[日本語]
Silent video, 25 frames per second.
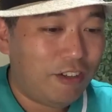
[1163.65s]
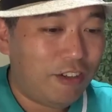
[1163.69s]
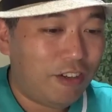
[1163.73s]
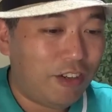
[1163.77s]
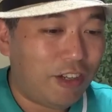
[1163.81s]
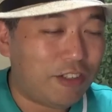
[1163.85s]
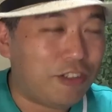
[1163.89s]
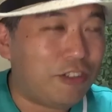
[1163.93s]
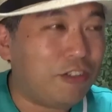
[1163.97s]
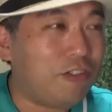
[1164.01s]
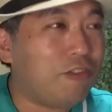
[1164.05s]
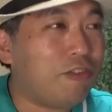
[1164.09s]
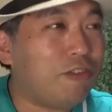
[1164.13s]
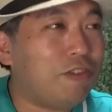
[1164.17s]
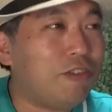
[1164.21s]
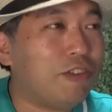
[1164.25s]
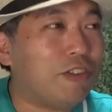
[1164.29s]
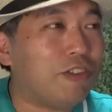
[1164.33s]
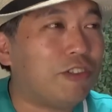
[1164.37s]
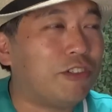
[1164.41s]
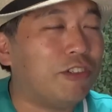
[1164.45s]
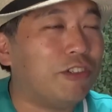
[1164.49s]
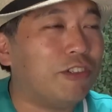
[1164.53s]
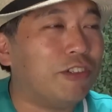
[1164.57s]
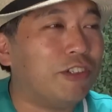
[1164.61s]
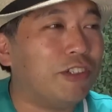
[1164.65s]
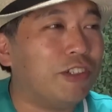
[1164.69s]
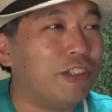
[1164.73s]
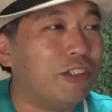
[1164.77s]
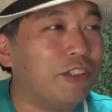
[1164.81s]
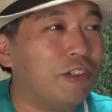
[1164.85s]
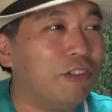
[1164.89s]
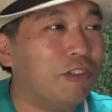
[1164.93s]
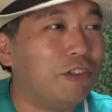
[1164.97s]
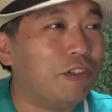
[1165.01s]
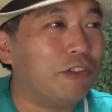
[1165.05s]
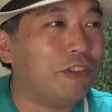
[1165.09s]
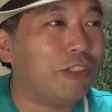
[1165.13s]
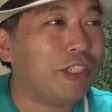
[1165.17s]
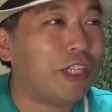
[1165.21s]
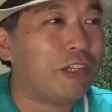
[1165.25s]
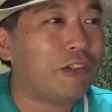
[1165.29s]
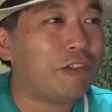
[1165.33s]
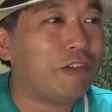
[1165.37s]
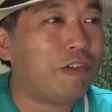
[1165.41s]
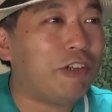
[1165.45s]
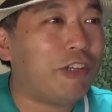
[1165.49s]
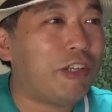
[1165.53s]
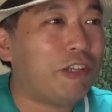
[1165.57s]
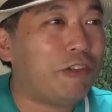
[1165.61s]
なんかジュノンくんの歌
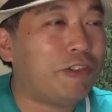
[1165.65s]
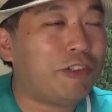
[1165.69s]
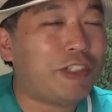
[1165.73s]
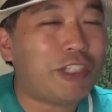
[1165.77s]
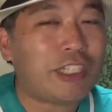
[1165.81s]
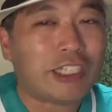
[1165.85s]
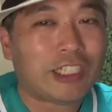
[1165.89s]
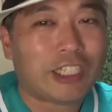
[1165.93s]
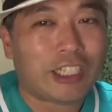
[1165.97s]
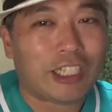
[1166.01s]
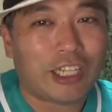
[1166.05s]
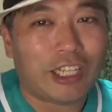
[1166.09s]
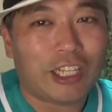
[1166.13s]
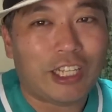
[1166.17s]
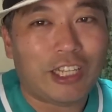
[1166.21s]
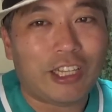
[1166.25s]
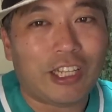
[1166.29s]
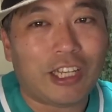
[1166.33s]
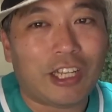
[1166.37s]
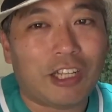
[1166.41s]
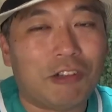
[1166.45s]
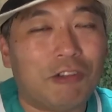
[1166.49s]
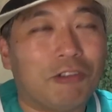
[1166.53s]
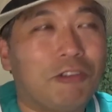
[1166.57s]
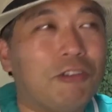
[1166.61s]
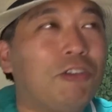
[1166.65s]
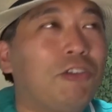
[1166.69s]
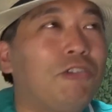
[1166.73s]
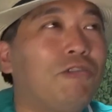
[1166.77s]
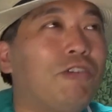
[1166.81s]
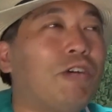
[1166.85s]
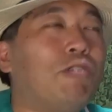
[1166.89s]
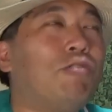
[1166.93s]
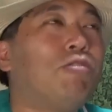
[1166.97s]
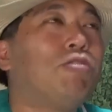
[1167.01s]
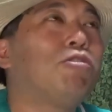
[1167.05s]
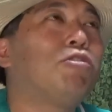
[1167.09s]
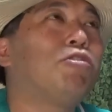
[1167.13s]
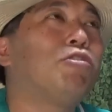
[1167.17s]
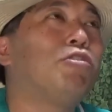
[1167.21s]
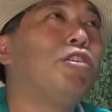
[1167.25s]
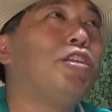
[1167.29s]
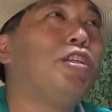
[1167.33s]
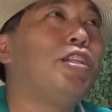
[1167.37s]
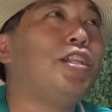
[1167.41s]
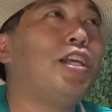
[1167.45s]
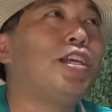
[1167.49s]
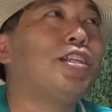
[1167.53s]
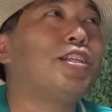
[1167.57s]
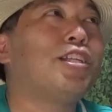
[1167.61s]
声、普段からいいんだけど、今日は本当
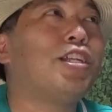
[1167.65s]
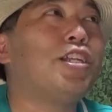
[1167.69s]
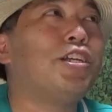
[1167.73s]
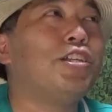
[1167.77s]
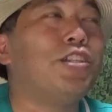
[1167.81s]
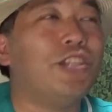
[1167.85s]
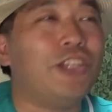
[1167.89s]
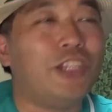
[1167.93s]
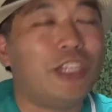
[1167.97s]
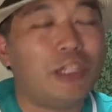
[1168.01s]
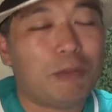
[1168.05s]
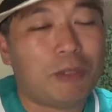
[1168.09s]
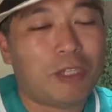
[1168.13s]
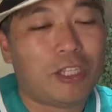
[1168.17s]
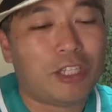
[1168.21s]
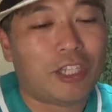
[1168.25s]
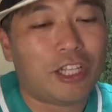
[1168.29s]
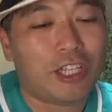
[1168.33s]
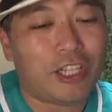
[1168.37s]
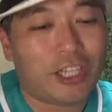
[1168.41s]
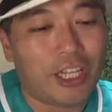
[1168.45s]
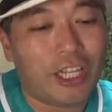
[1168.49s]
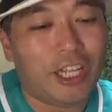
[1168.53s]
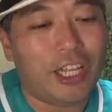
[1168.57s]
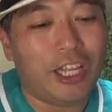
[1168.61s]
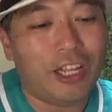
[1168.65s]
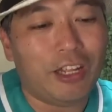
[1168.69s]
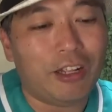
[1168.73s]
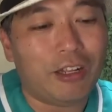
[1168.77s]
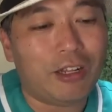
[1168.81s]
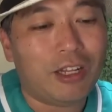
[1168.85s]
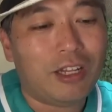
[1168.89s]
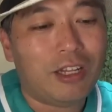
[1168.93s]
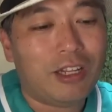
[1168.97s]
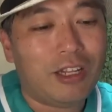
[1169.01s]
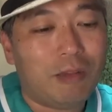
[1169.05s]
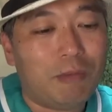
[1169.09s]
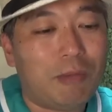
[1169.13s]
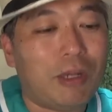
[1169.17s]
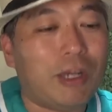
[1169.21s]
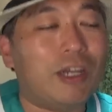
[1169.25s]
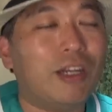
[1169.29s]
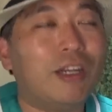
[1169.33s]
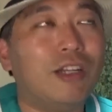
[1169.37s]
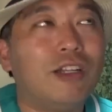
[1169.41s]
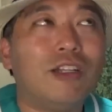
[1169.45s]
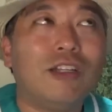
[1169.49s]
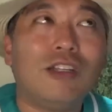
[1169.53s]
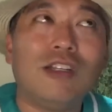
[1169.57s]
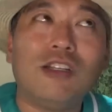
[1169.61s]
にね、さらに響いてて、まあ、
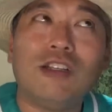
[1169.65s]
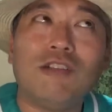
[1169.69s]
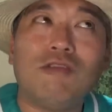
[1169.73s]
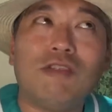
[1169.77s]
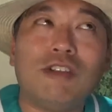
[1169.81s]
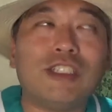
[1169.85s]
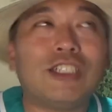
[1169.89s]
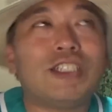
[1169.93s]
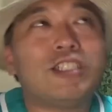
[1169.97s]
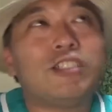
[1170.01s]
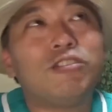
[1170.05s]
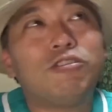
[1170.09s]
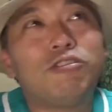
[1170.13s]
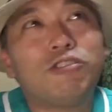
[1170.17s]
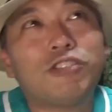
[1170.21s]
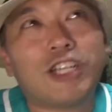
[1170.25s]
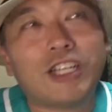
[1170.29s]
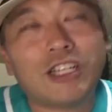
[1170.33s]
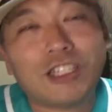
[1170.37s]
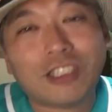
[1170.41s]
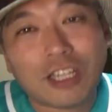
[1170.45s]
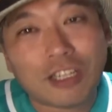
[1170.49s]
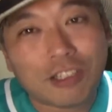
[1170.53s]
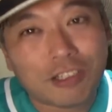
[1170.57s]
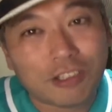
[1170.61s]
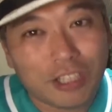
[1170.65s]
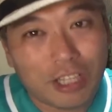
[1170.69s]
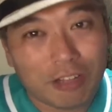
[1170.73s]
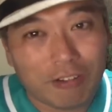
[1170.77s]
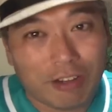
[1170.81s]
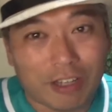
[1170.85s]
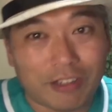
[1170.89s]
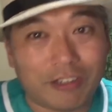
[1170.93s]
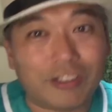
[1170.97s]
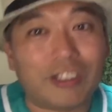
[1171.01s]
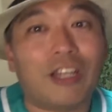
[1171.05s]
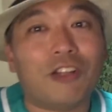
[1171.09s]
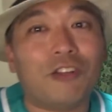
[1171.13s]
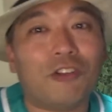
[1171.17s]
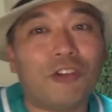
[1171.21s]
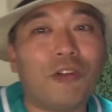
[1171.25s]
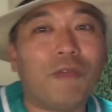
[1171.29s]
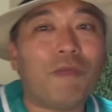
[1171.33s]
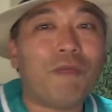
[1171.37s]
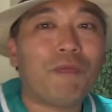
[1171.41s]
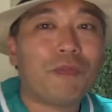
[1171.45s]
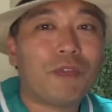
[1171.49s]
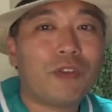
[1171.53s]
私の感覚ではあるけど、